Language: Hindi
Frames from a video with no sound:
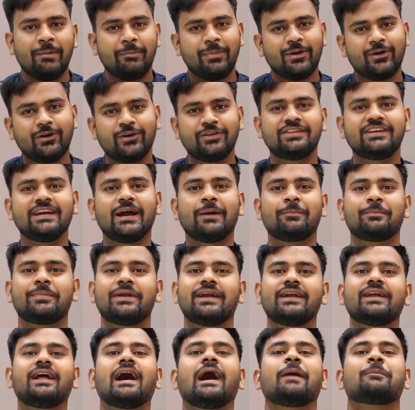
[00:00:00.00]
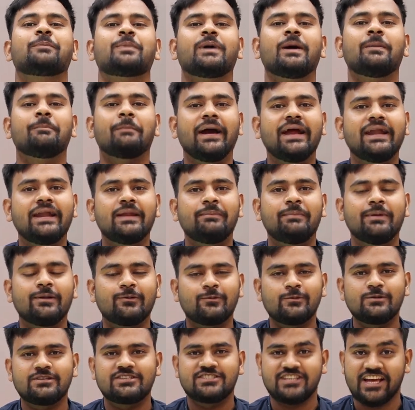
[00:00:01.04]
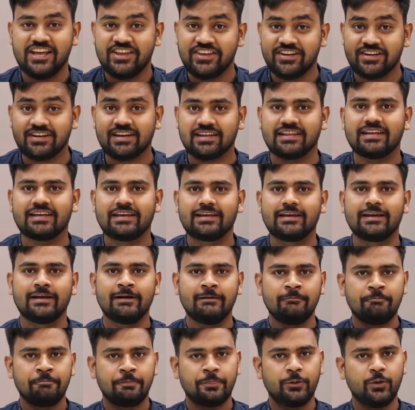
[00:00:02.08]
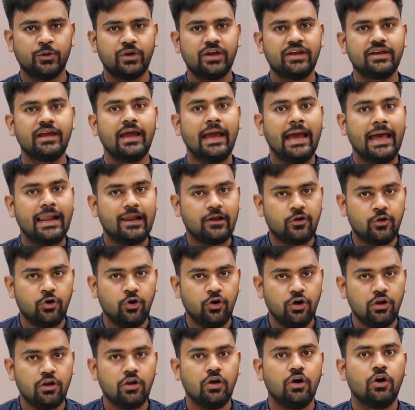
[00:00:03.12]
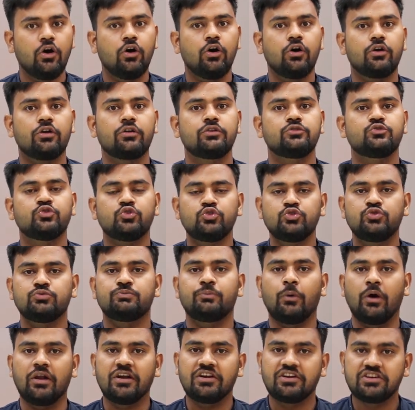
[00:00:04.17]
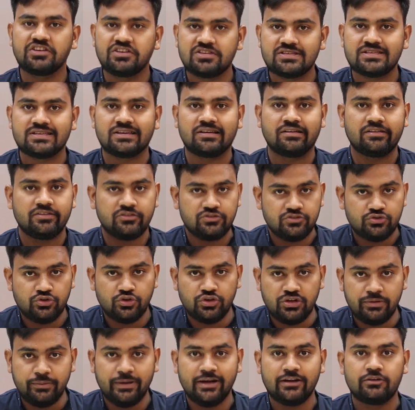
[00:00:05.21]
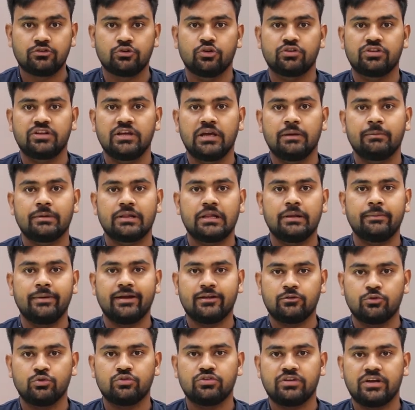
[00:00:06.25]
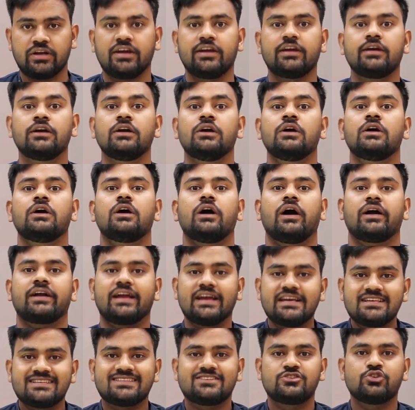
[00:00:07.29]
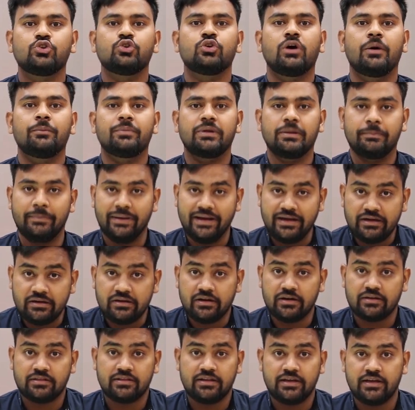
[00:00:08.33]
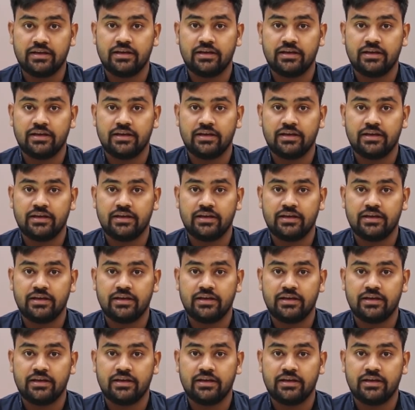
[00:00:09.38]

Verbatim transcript: बिकॉज ये अपडेट आपका माइंड बिल्कुल चेंज कर देगी क्योंकि ये अल्कोहल और जो पॉलिटिक्स जो डिबेट्स होती हैं मतलब एक दूसरे के अगेंस्ट जो हम डिबेट करते